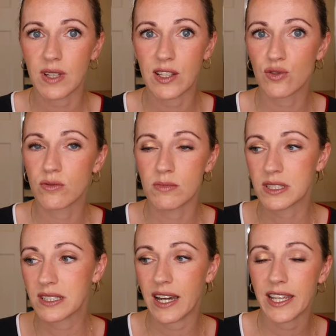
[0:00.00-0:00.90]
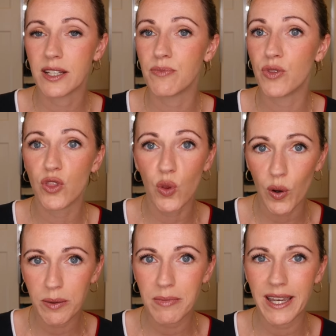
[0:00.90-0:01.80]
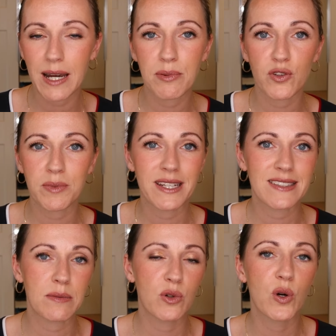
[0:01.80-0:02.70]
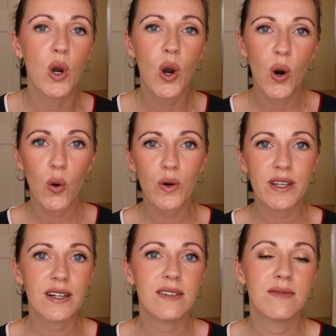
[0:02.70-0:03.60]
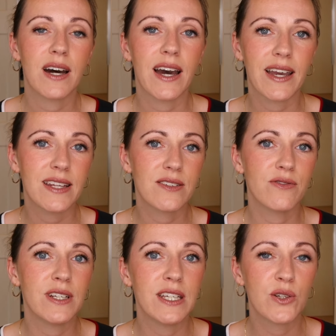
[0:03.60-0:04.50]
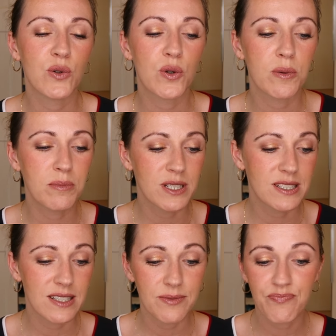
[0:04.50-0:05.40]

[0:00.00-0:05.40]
also mit keinem neuen Make-up aus meiner Sammlung oder ein Video mit